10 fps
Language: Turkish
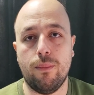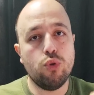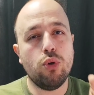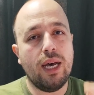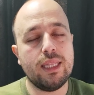
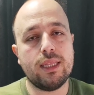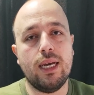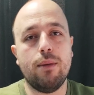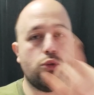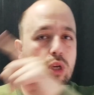Bunu
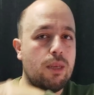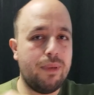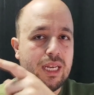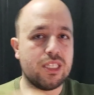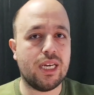hatta şöyle
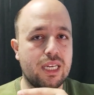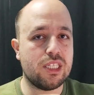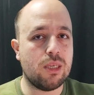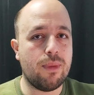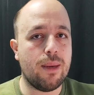birazcık
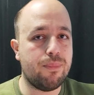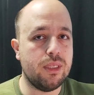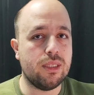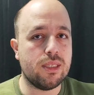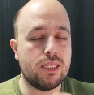araştırma
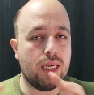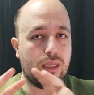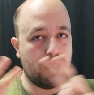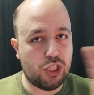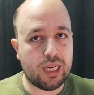
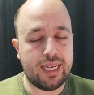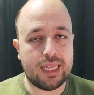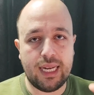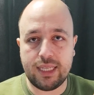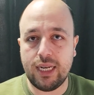yaptığınızda
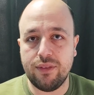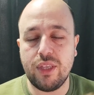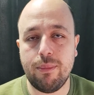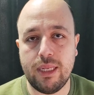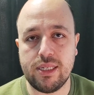şikayetlerden
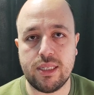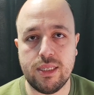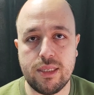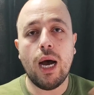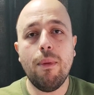anlayabilirsiniz.